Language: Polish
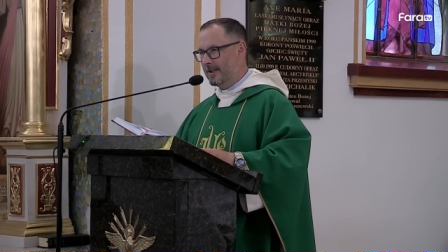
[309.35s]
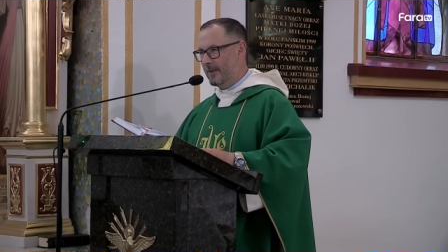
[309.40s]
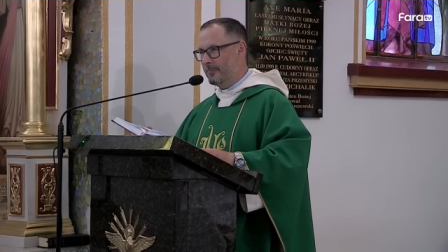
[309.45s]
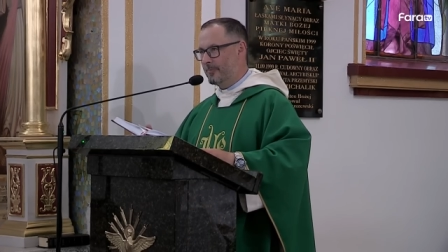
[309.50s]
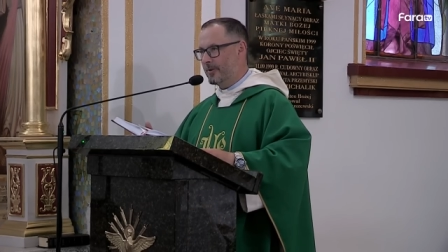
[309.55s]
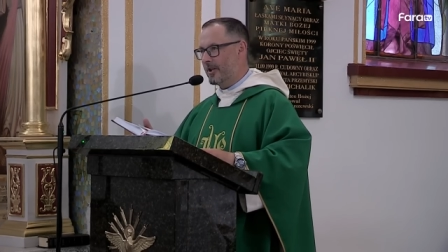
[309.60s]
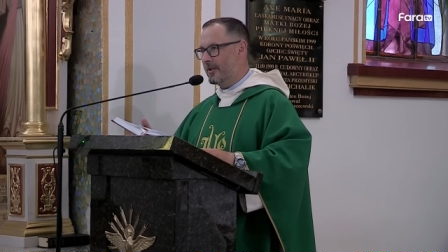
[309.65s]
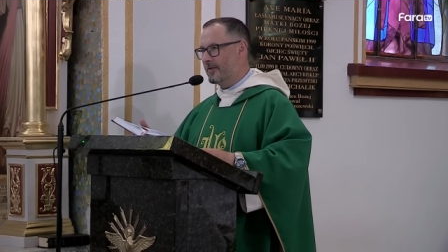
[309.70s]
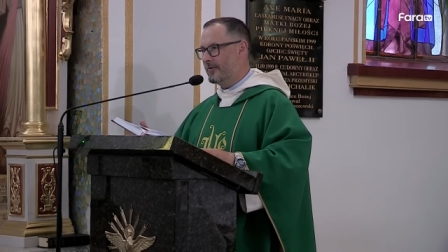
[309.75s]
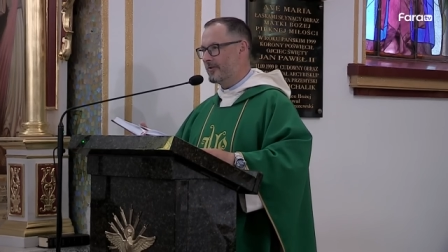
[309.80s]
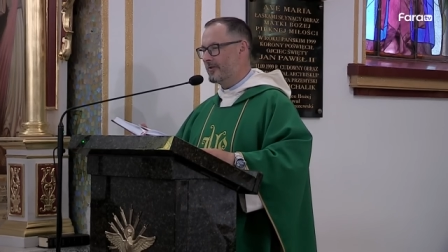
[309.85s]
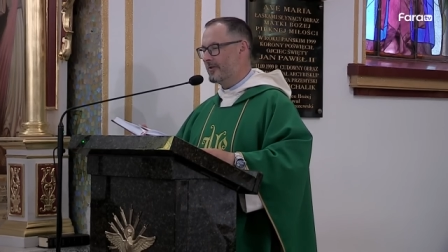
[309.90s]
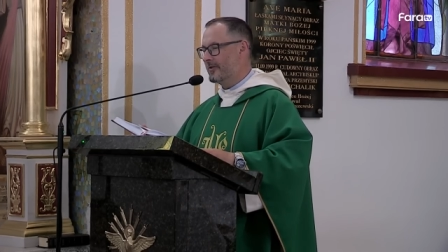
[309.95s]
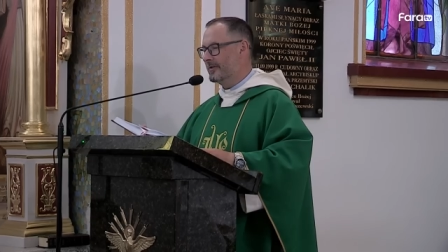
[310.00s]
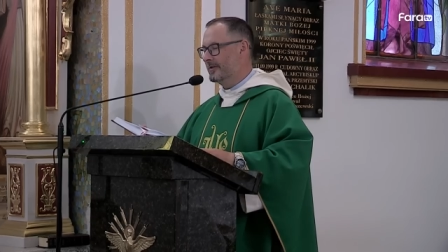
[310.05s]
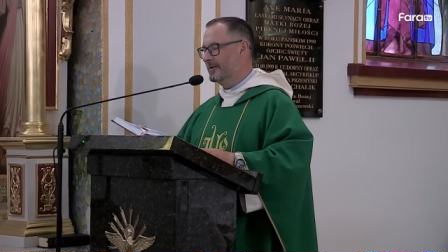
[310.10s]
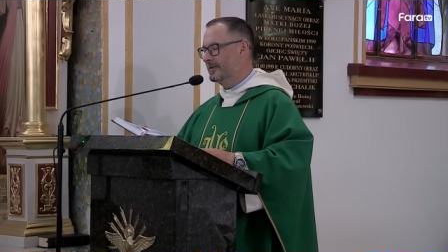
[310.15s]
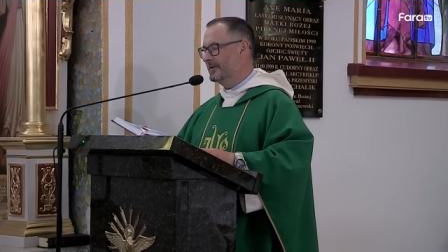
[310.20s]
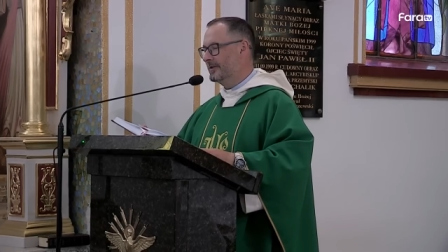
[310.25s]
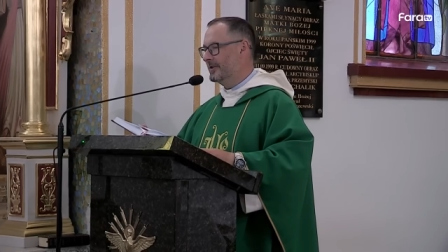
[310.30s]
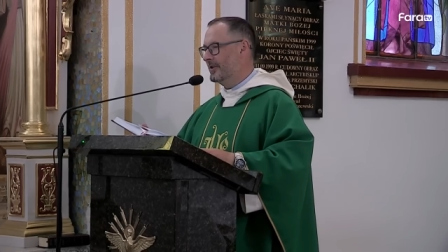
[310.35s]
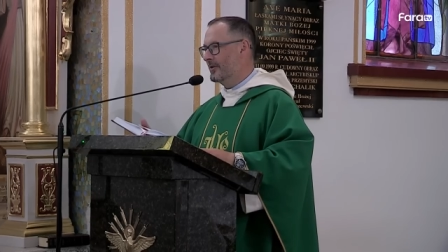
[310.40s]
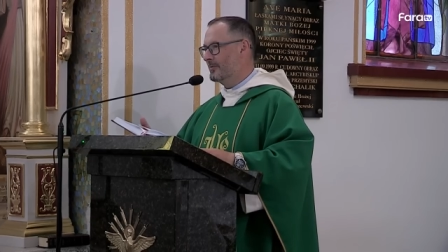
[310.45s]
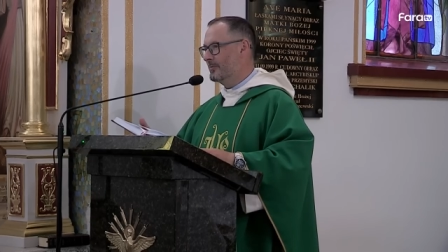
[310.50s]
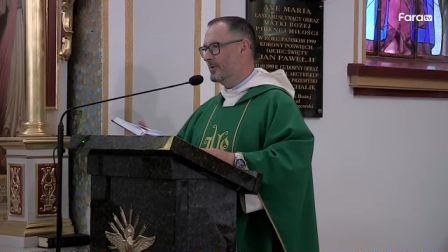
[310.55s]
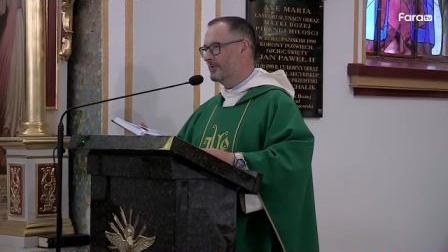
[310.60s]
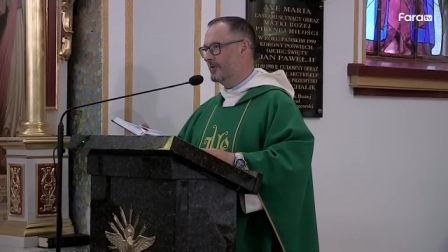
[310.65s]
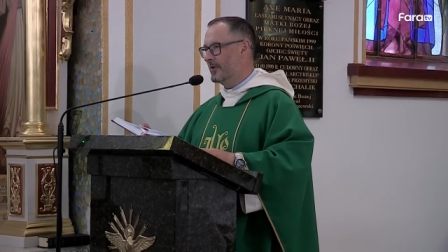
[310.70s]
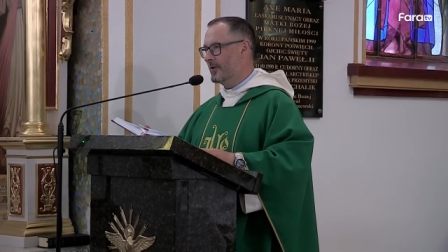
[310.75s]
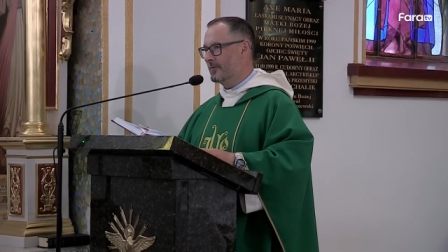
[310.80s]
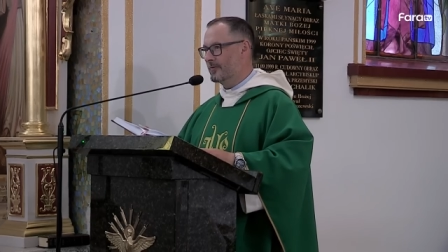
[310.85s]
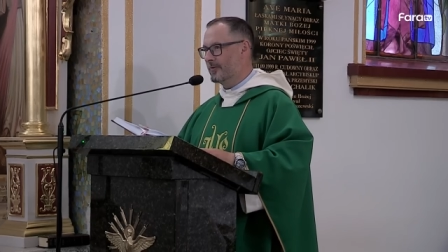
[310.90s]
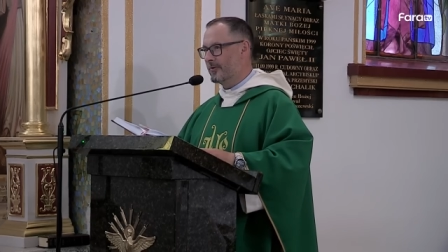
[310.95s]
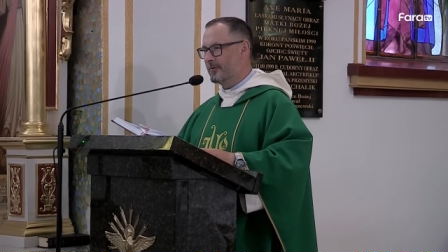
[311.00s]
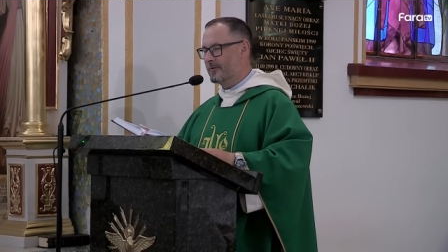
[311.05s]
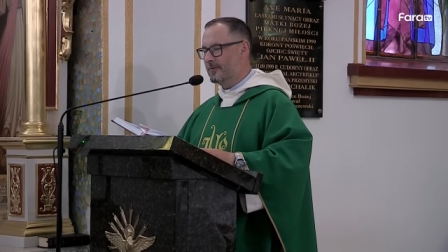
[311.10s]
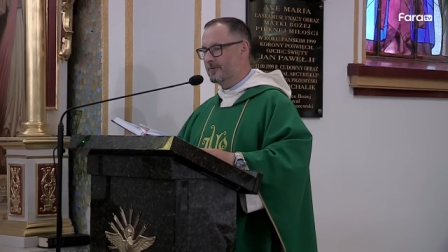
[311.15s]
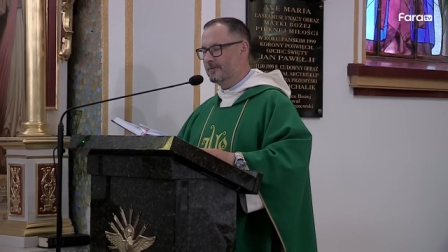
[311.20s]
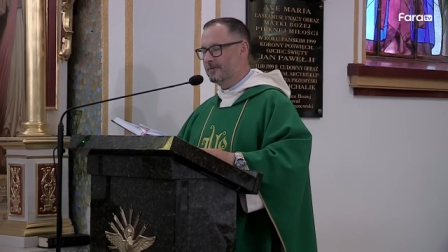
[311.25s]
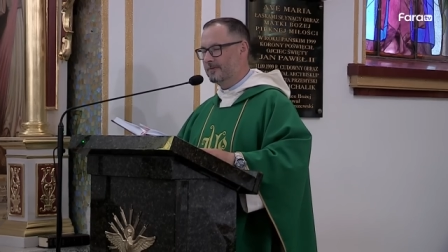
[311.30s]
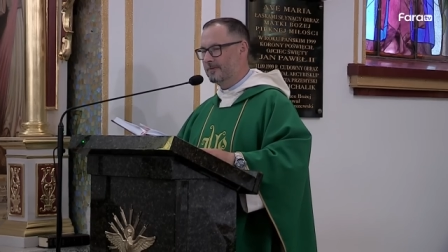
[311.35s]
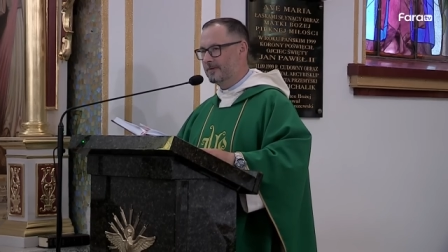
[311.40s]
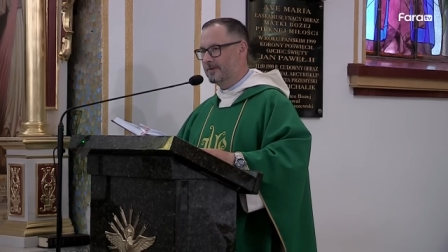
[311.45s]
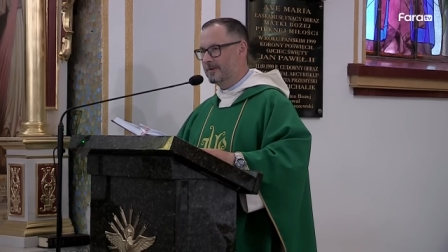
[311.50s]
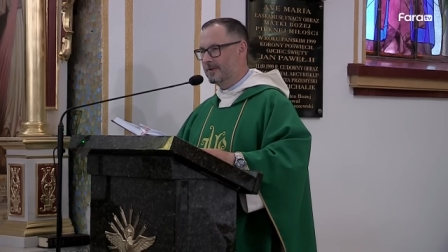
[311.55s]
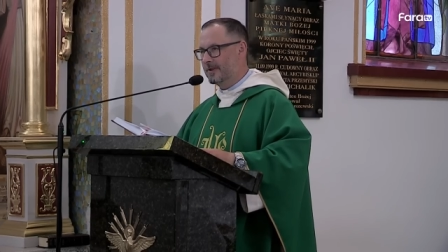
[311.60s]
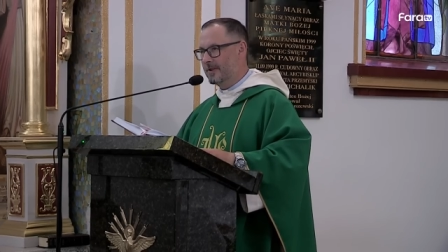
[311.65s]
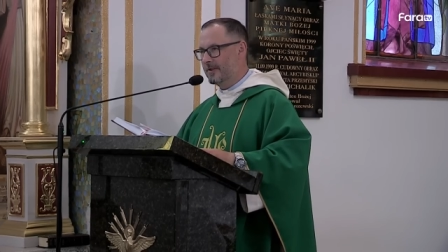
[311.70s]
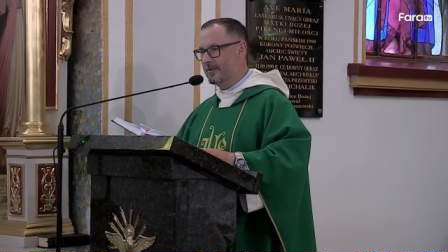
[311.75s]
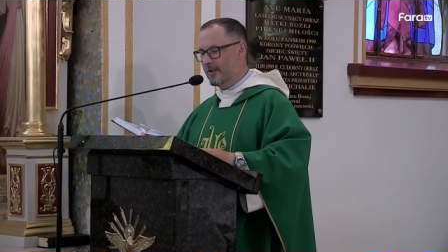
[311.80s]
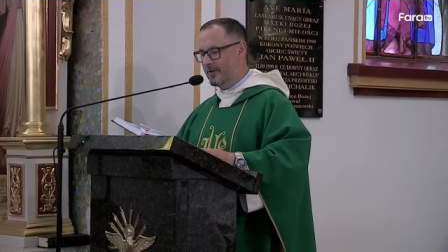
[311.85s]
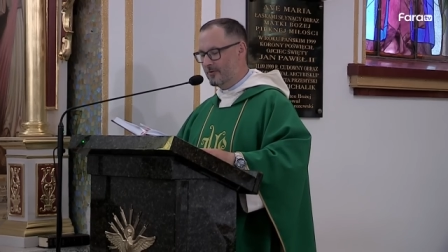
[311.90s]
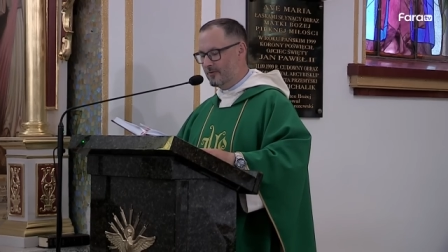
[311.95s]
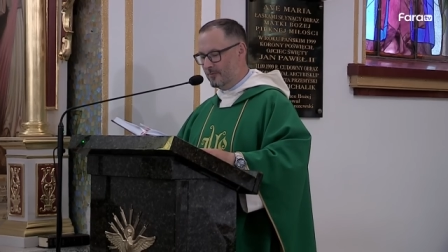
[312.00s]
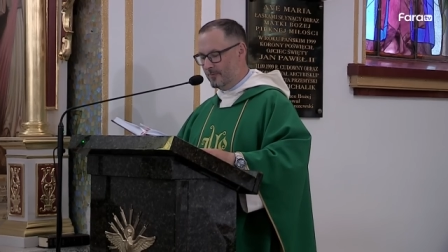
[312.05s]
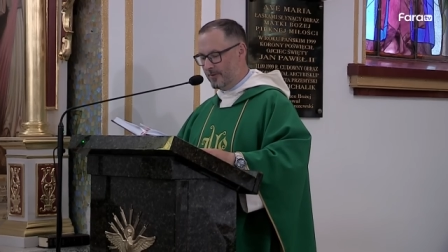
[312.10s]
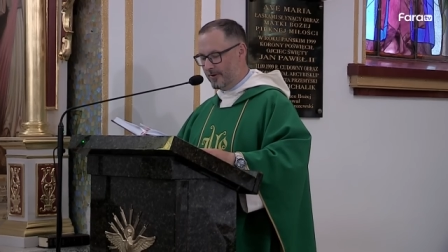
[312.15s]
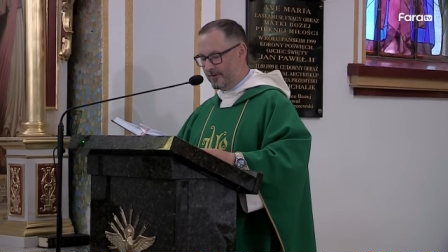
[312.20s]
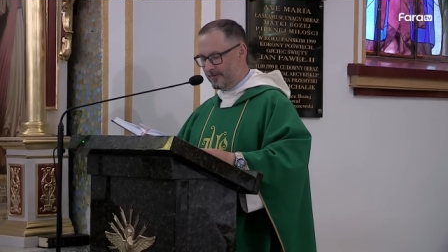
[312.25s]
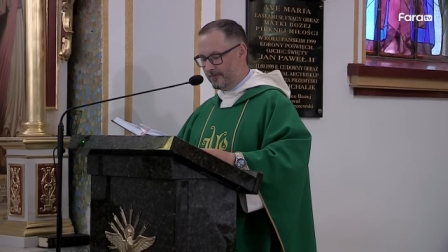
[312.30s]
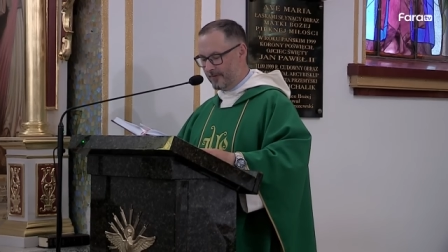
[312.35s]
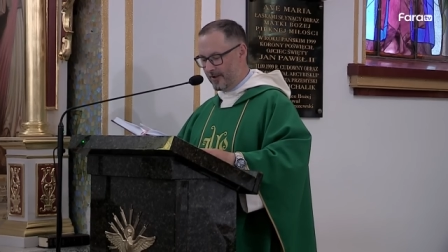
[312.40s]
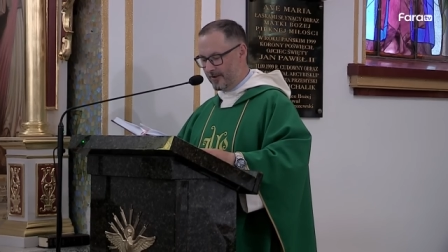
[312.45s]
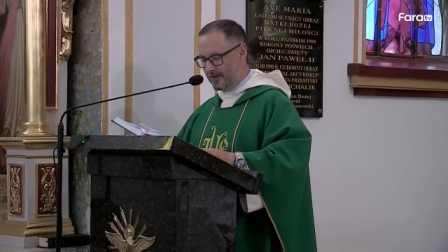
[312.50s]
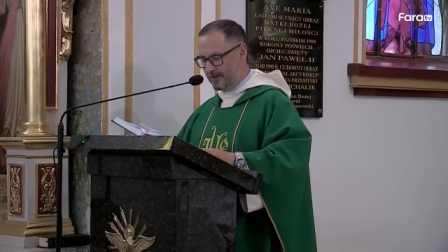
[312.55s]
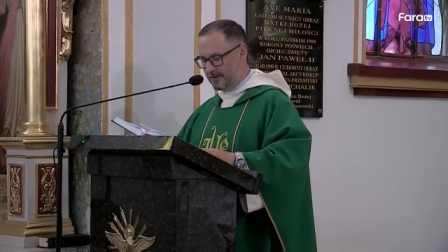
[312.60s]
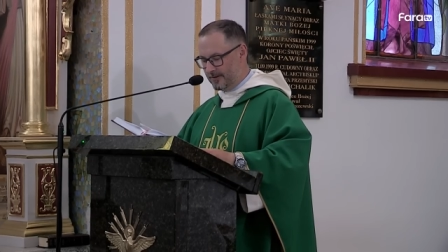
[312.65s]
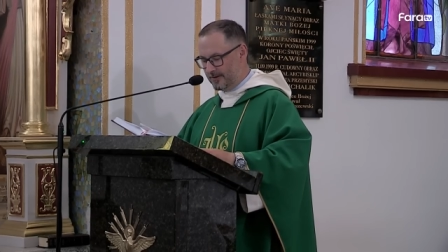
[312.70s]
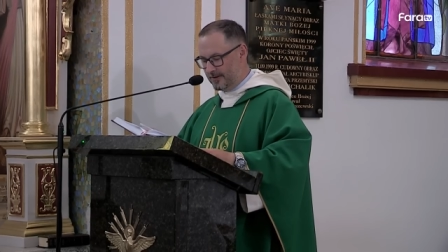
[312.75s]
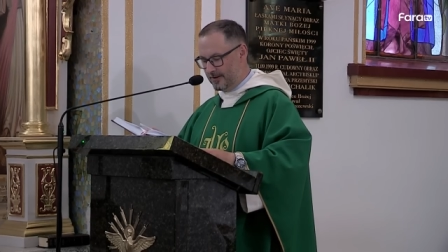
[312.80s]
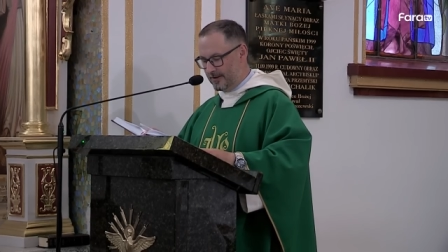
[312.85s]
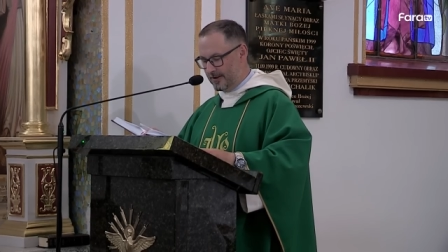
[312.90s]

a pracy i obowiązków nie ubywa.